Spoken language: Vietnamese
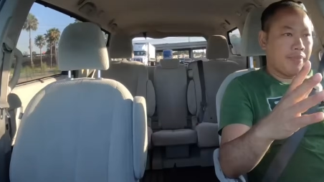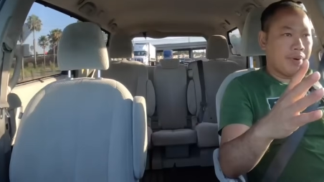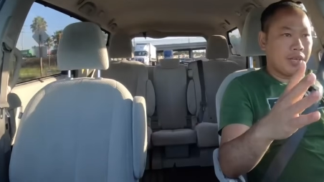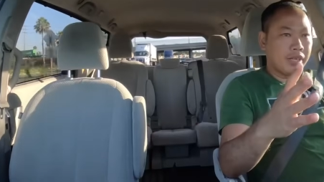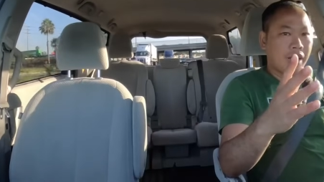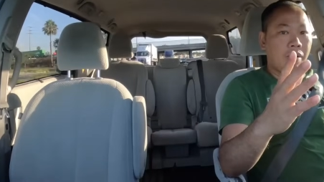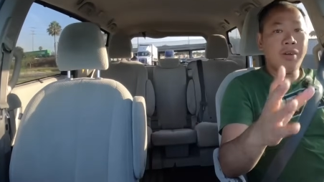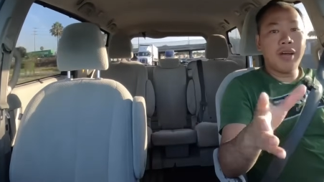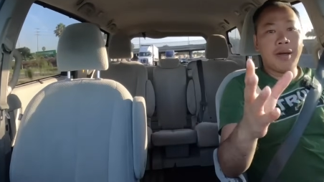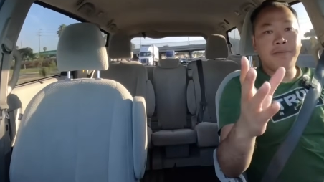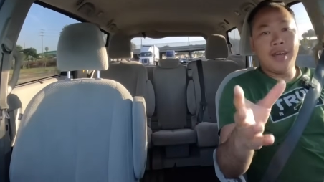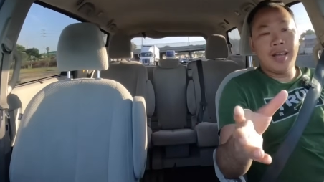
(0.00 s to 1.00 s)
mình không có
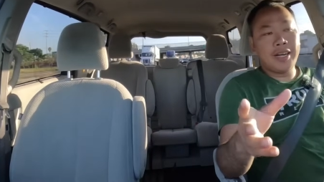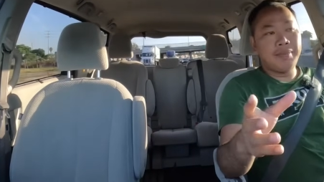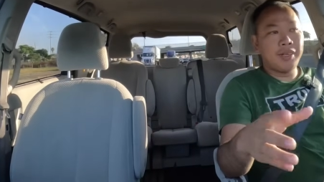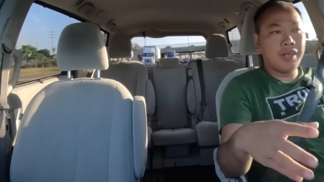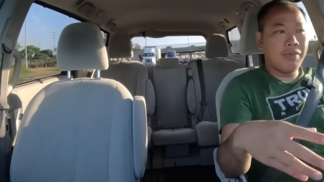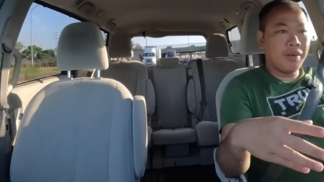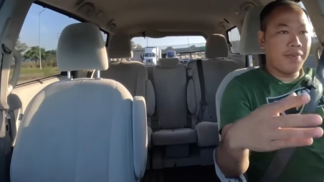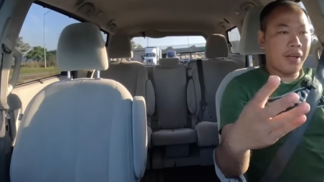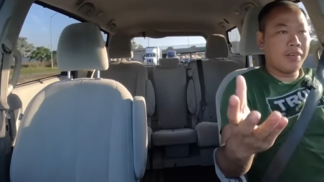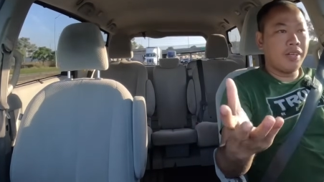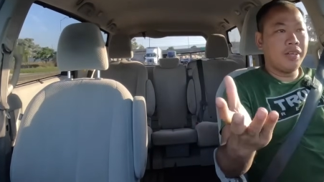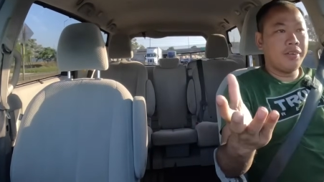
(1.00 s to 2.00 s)
khám phá ra mình không có
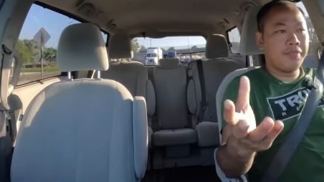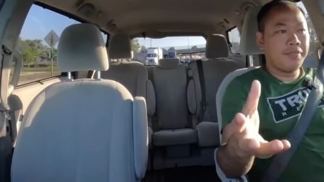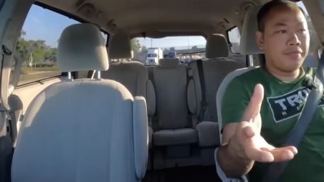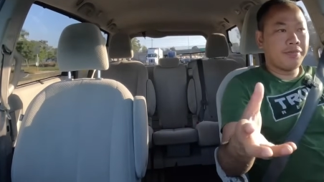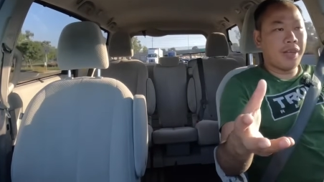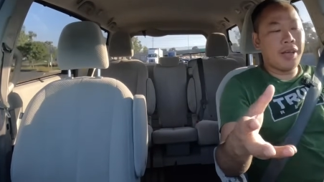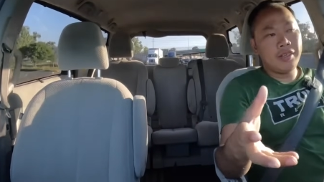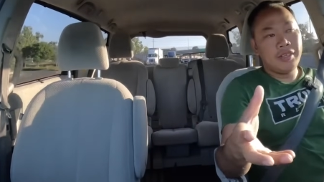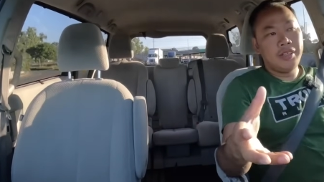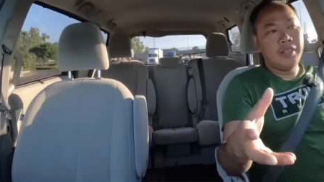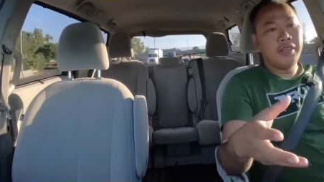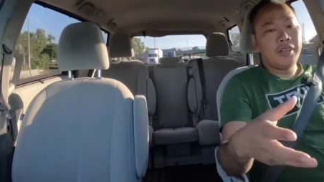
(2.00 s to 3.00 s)
phát ờ, khá,
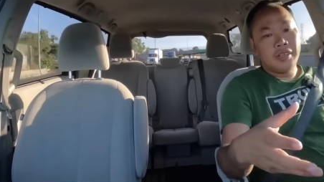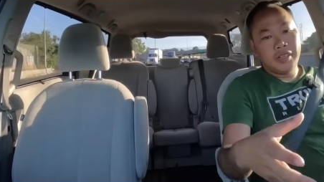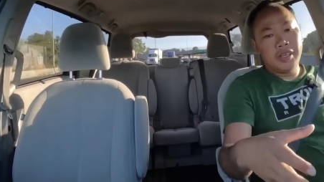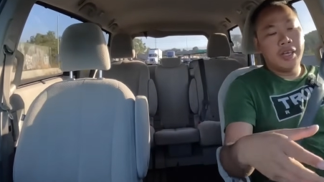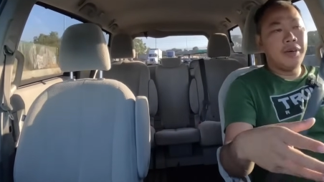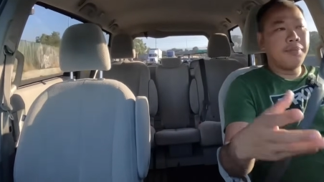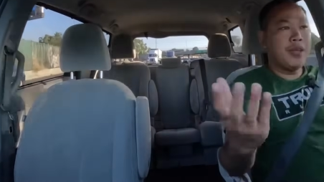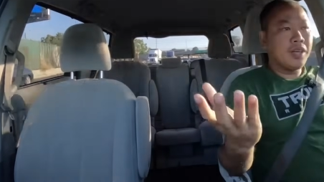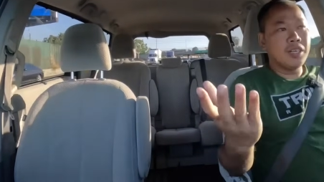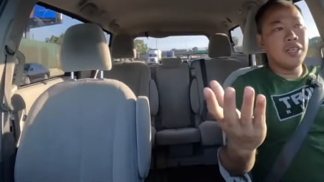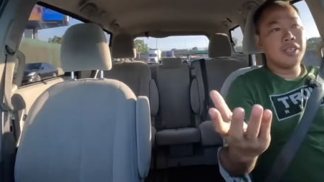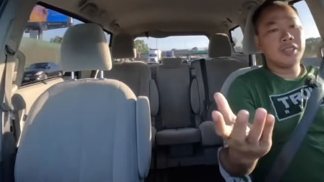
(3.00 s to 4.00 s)
à,
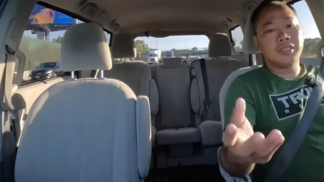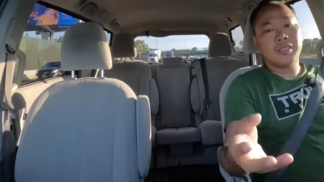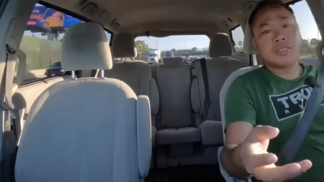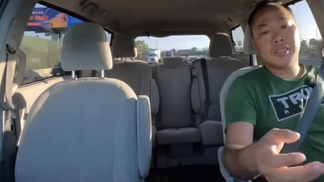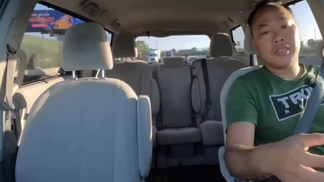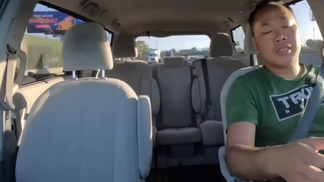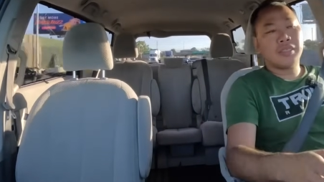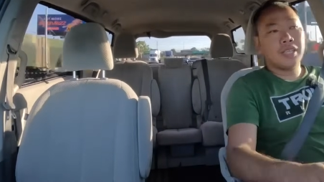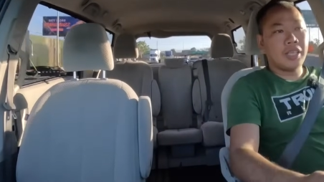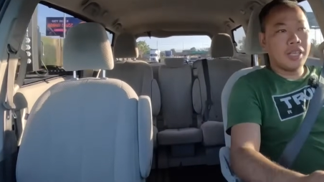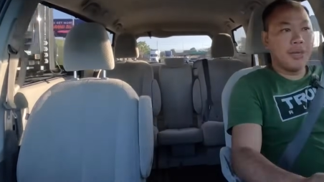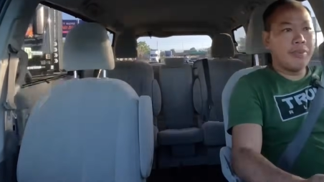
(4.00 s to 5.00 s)
biết được
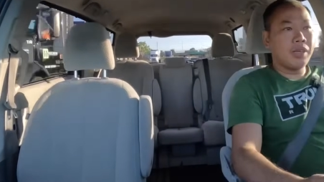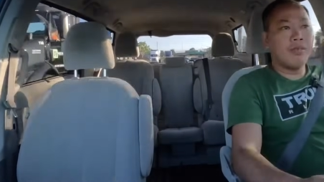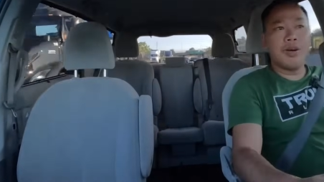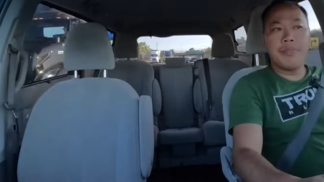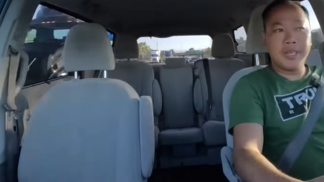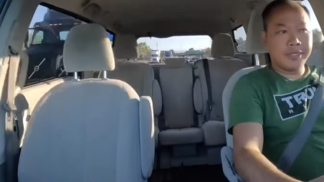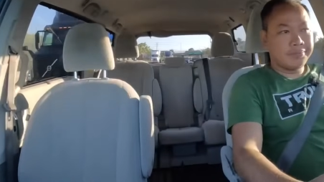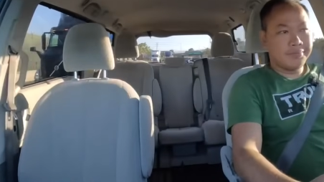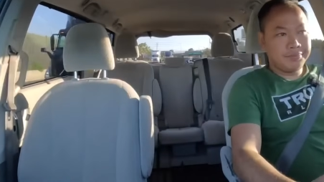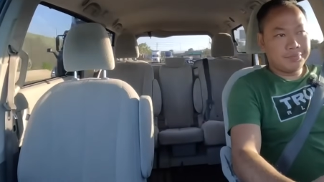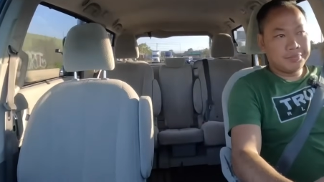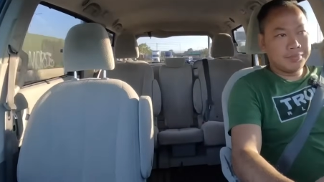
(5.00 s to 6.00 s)
thì cái đó mình cũng không biết
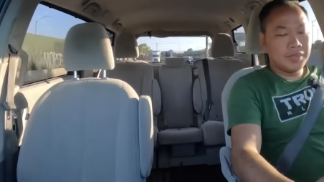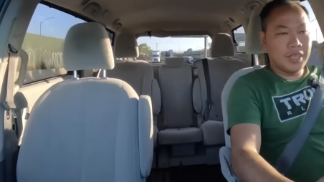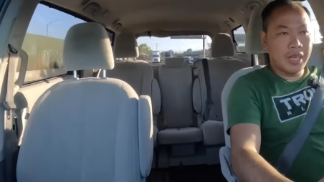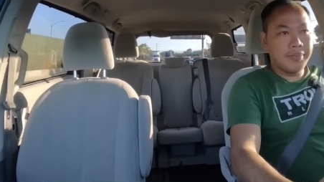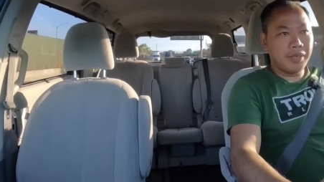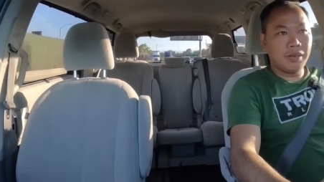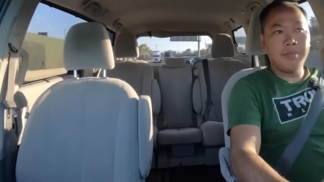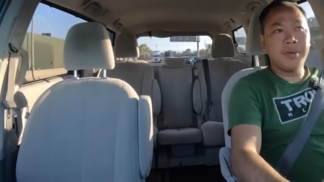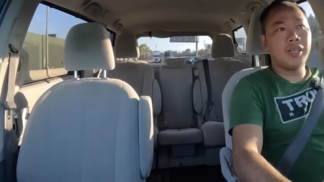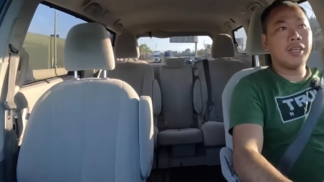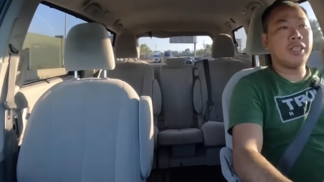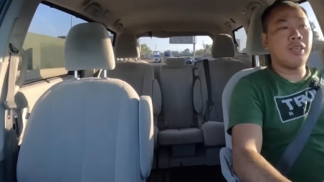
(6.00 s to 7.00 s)
đó mình cũng không
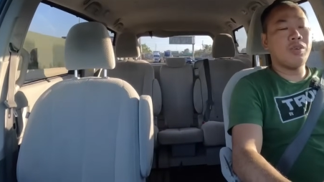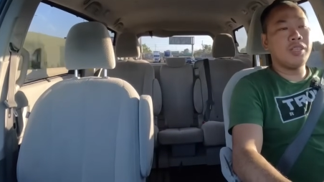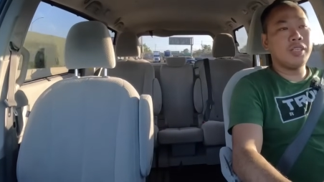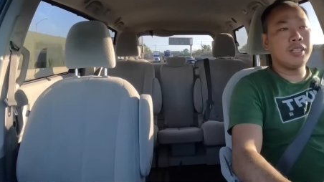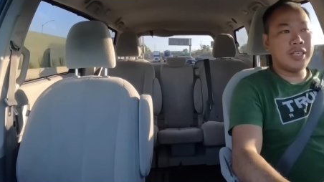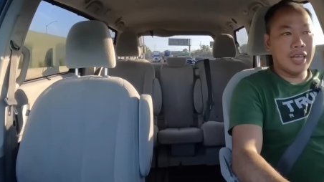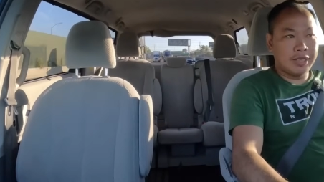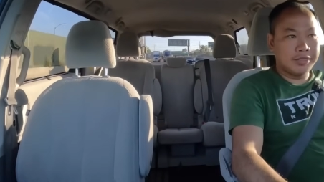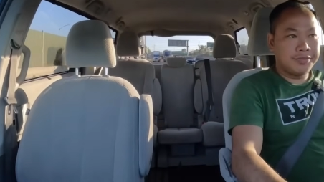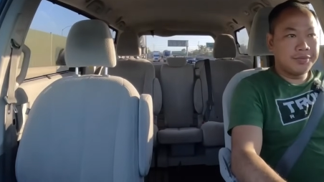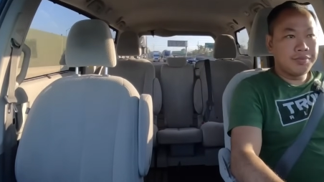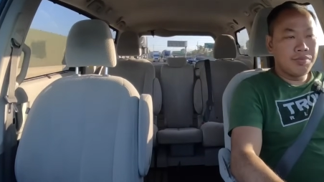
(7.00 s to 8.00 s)
biết được cái chịu đó như thế nào
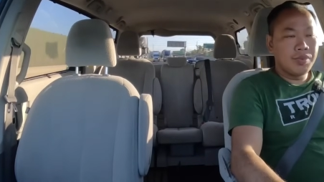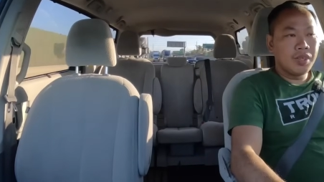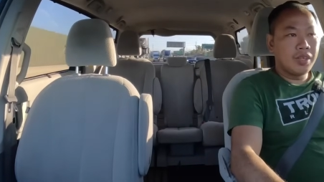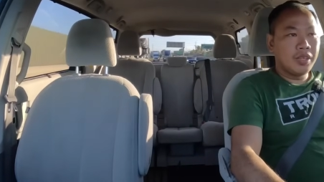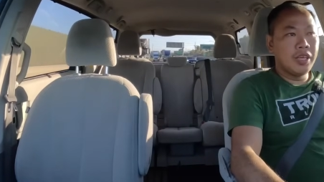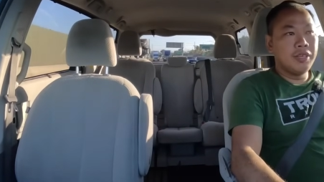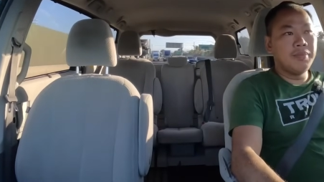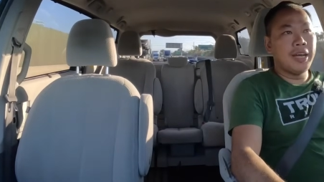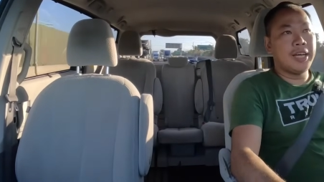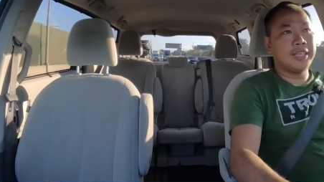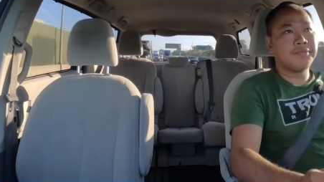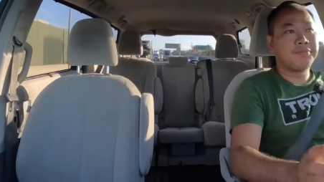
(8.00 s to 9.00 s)
nhưng
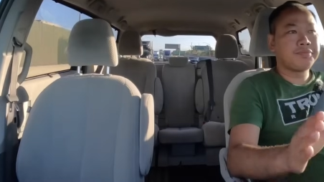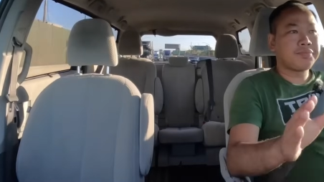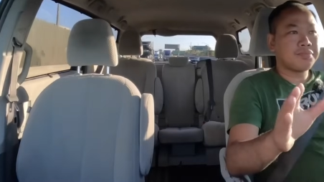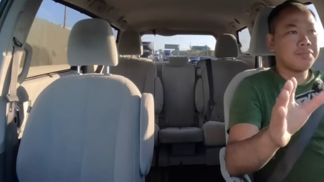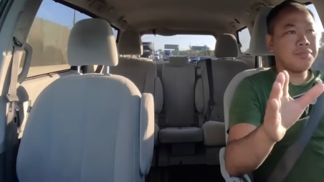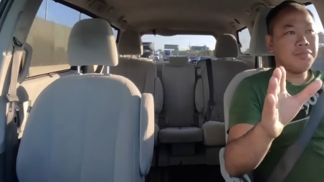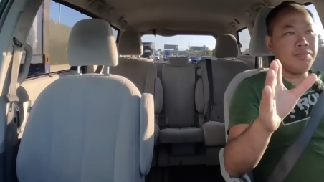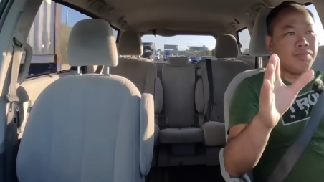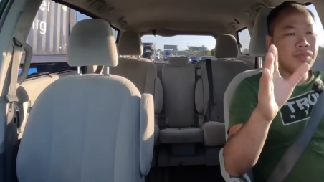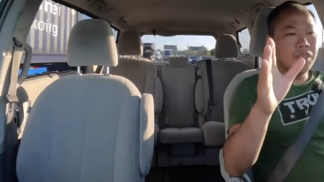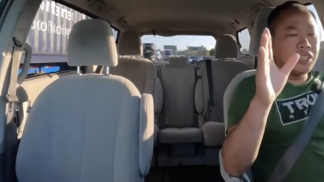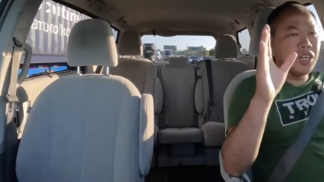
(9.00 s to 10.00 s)
mà
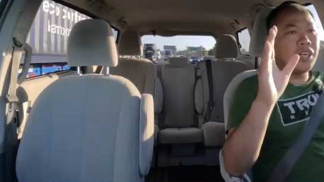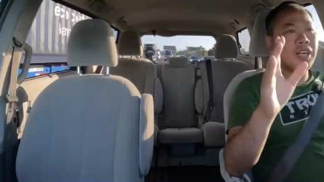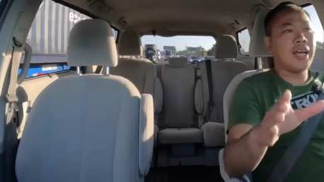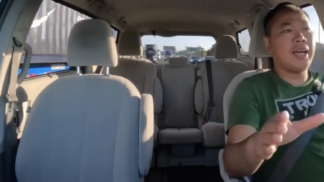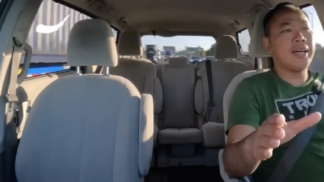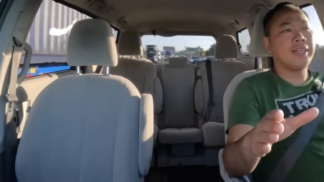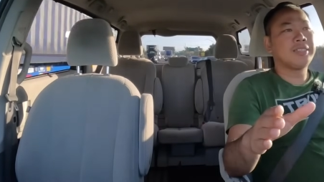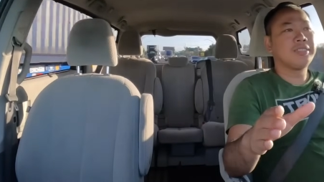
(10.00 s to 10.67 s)
nó rất là